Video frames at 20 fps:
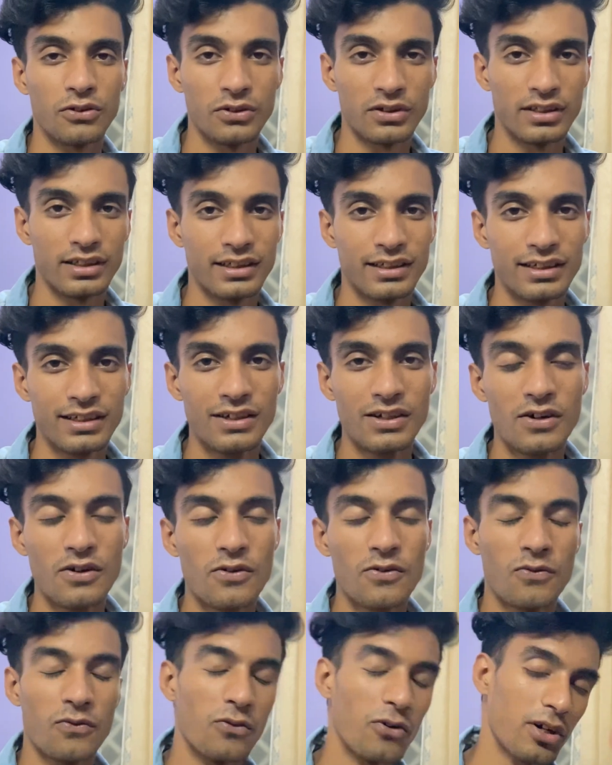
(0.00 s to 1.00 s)
हुई थी
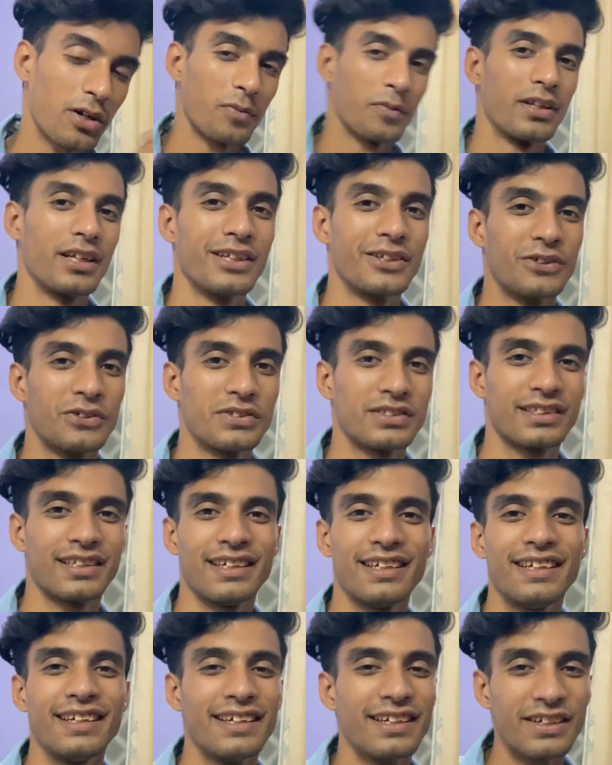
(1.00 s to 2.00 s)
वो कमीने दोस्त
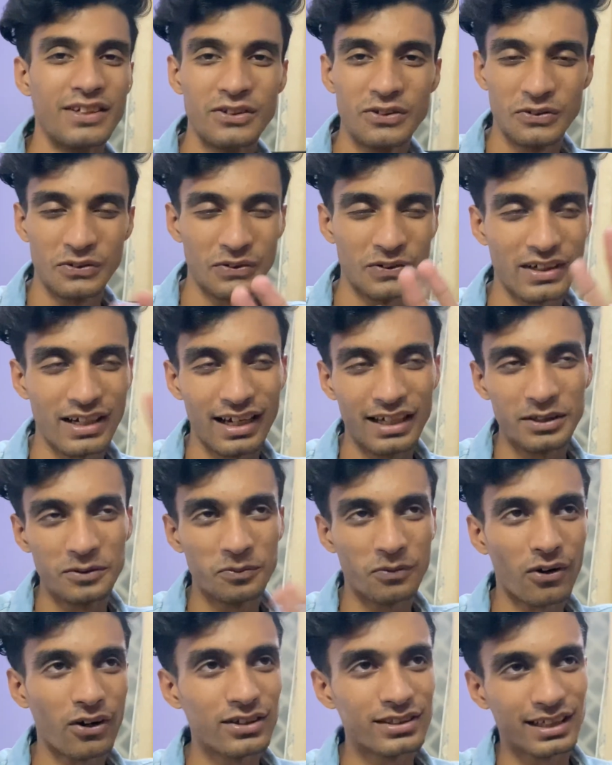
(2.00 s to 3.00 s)
थे तो गाइज
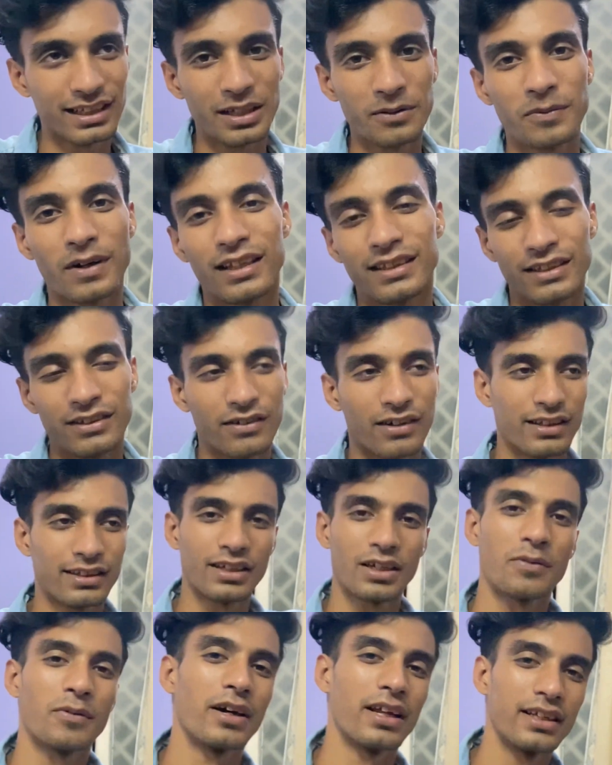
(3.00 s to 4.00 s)
बहुत ज़्यादा बातें बातें
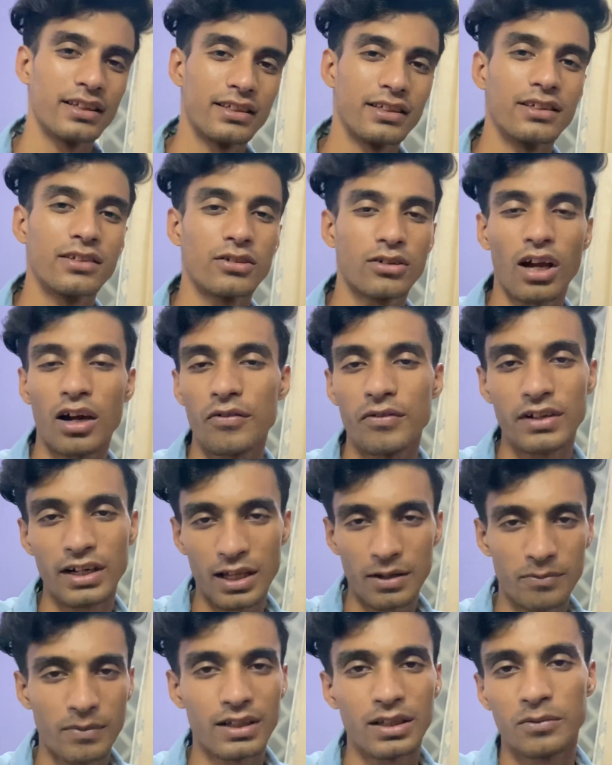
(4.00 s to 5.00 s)
हमारी थी काफ़ी
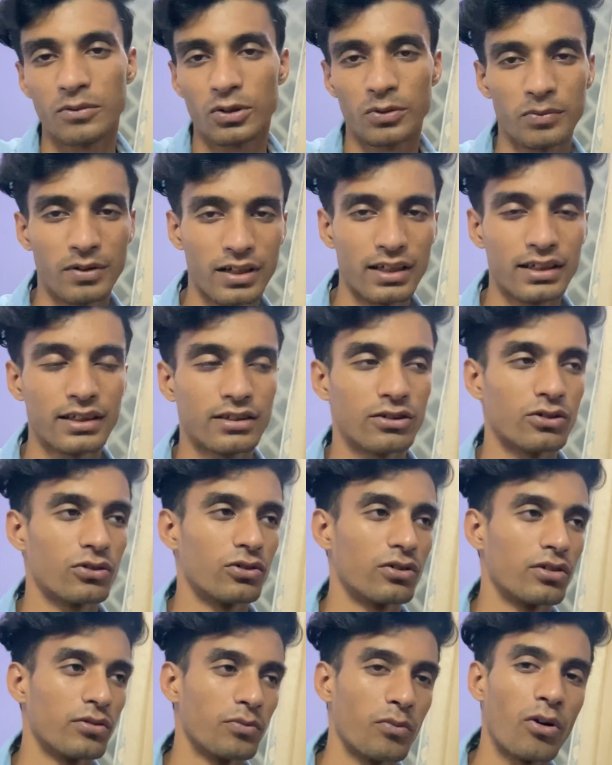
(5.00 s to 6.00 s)
टाइम बाद हम लोग मिले थे तो
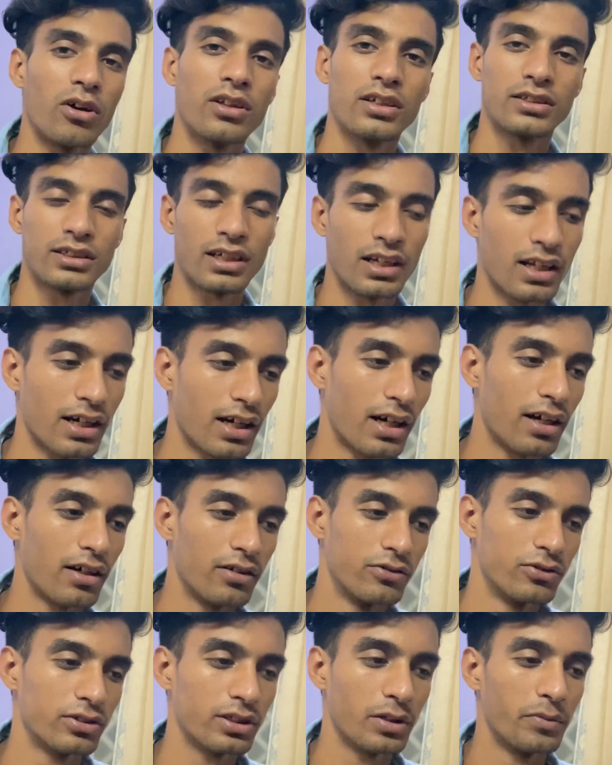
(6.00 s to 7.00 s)
बहुत अच्छा लगा
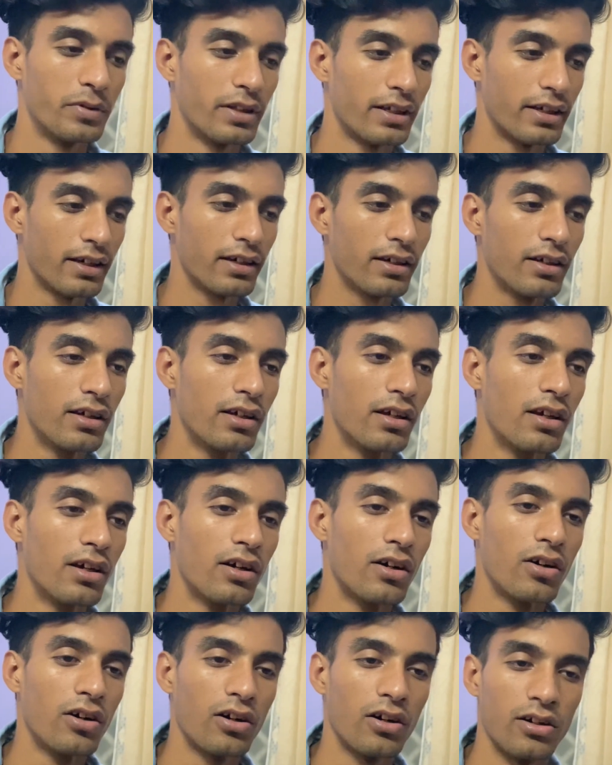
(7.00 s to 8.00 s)
उनसे मिल के
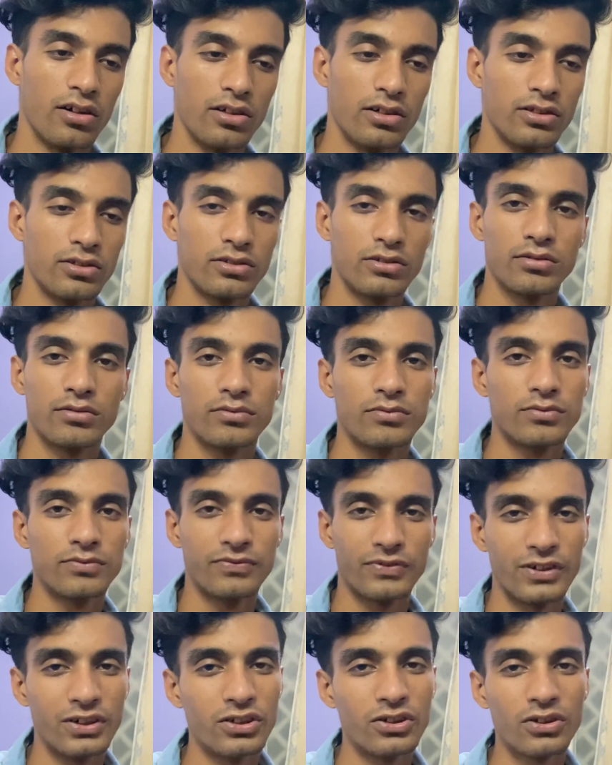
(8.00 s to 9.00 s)
और
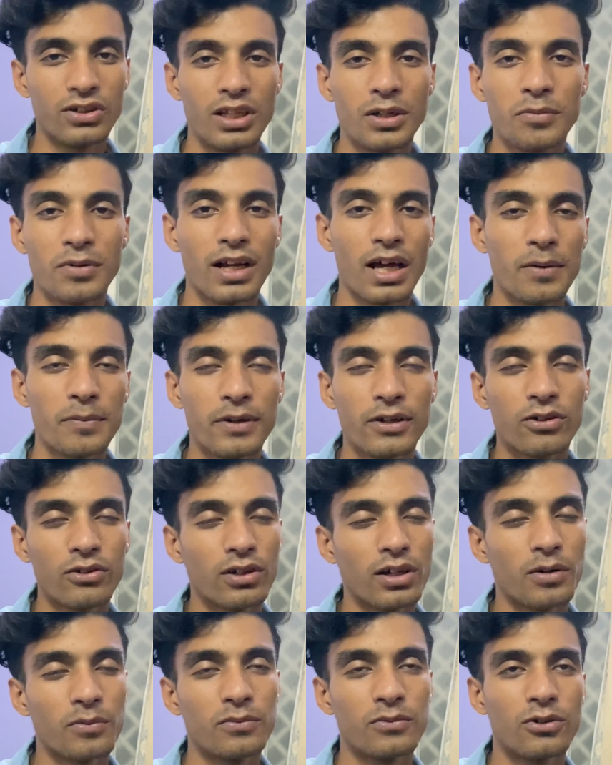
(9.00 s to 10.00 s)
वीडियो नहीं बना पाया क्योंकि
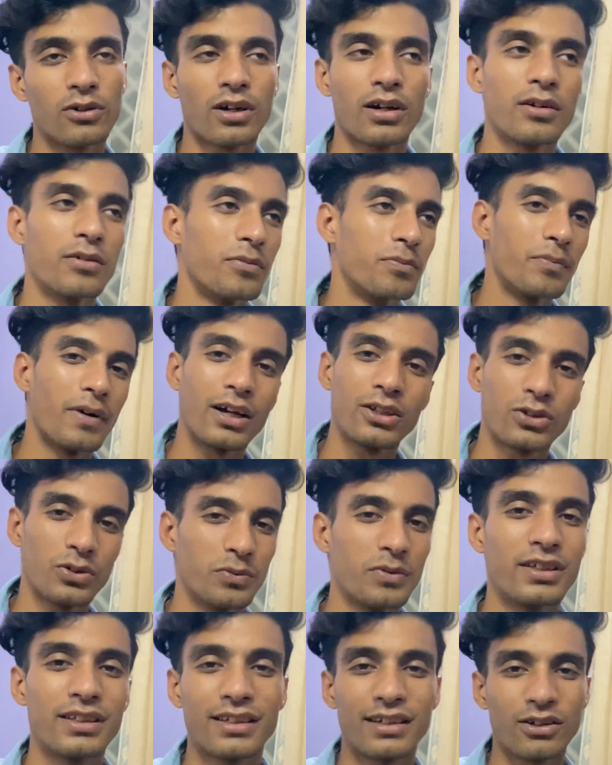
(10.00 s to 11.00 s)
हम लोग बातों
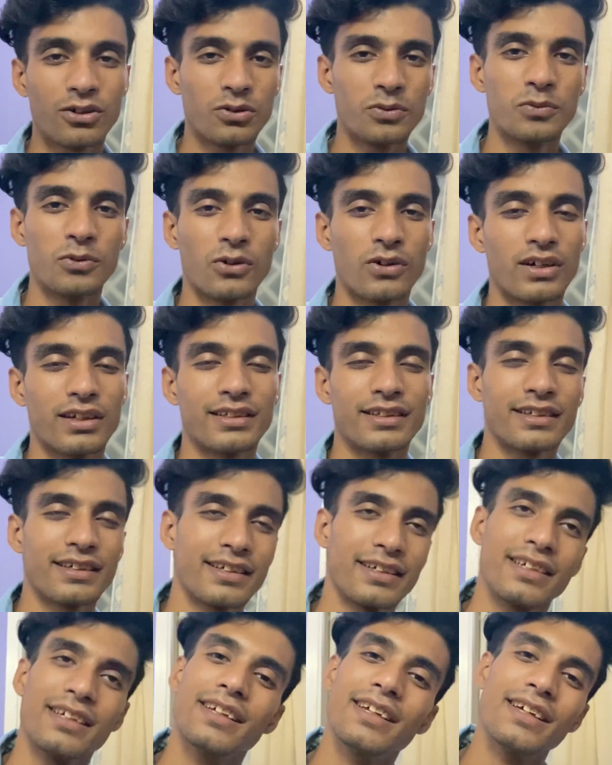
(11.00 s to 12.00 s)
में इतना गुम हो गए थे
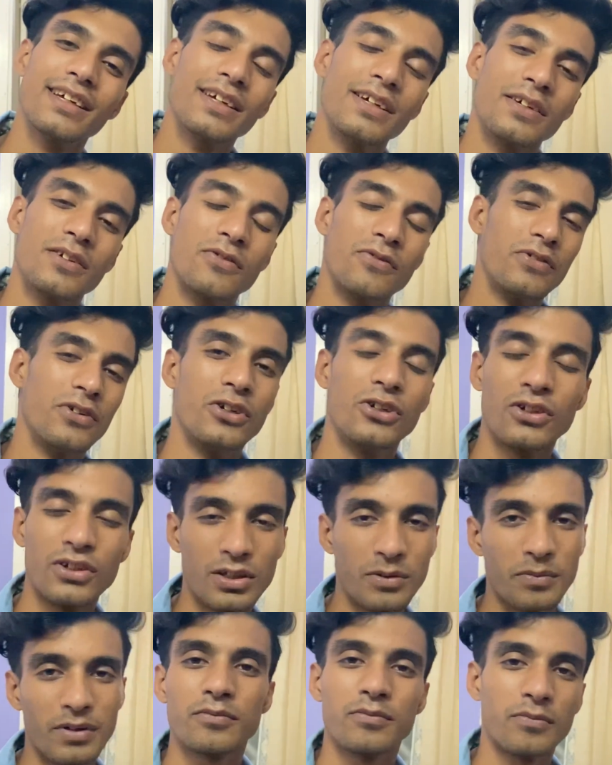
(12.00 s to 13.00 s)
कि वीडियो
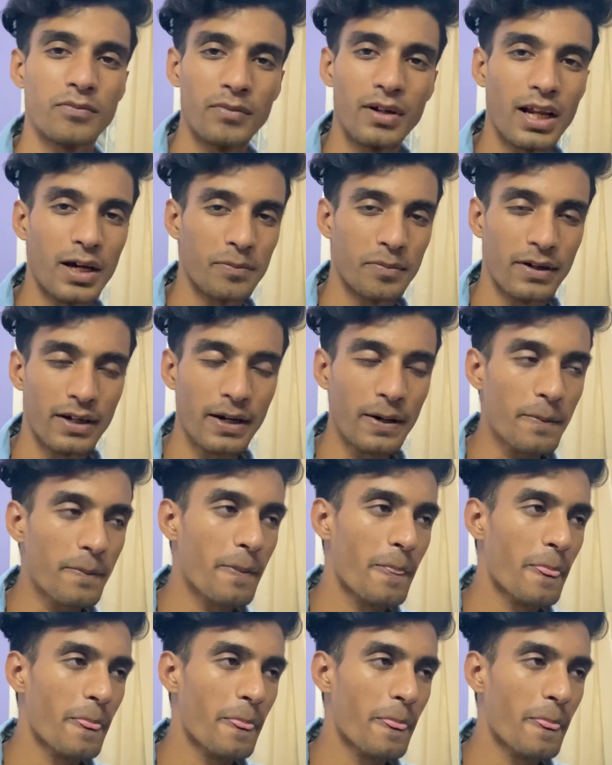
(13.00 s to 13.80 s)
नहीं बना पाया